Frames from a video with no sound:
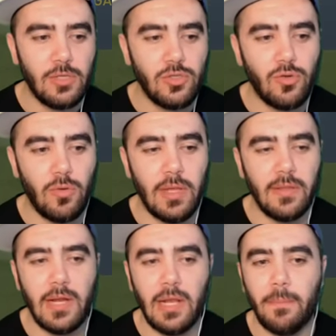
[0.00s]

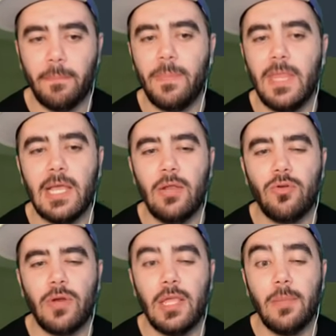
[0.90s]
sonlandıralım. Ne
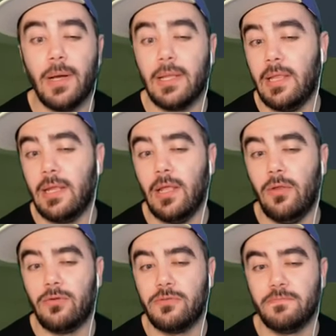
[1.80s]
geliyor? Hangi paketler geliyor?